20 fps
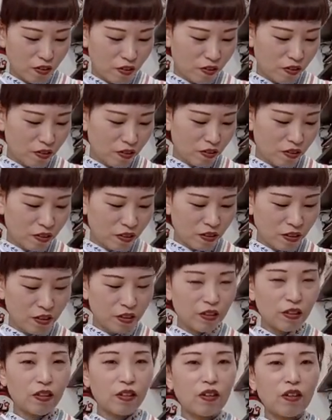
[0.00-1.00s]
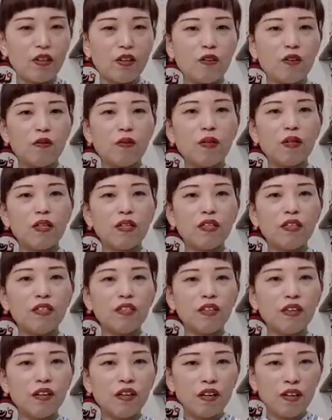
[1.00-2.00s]
かかわいい
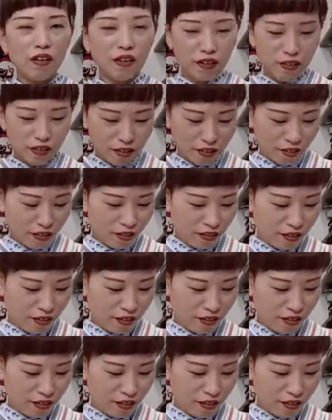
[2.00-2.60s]
な